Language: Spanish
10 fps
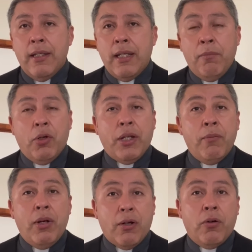
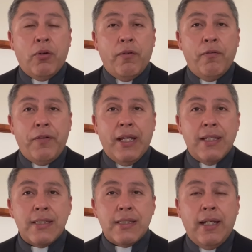Invoquémosla con
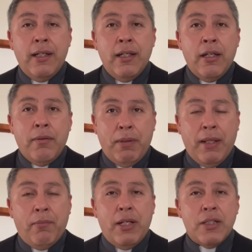confianza,
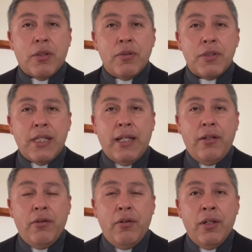pidámosle su
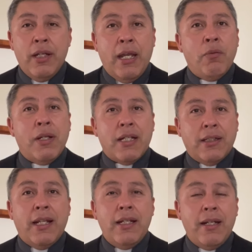auxilio en nuestra
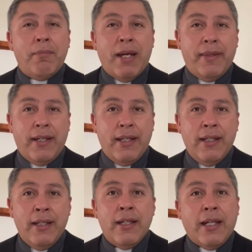tierna Madre,
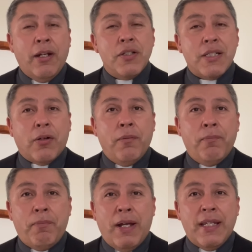que nos
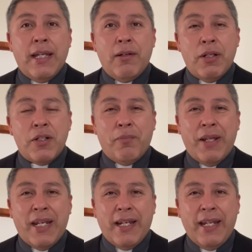acompañe en nuestro
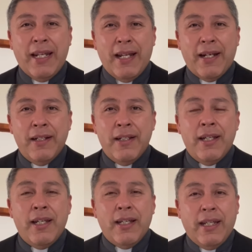peregrinar.
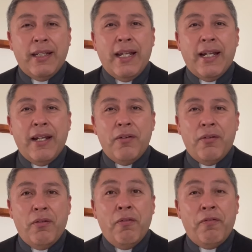Que
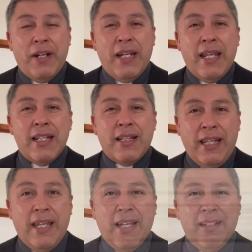tengan un feliz
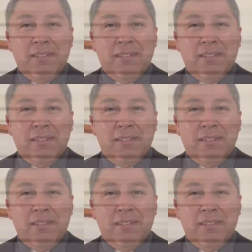día.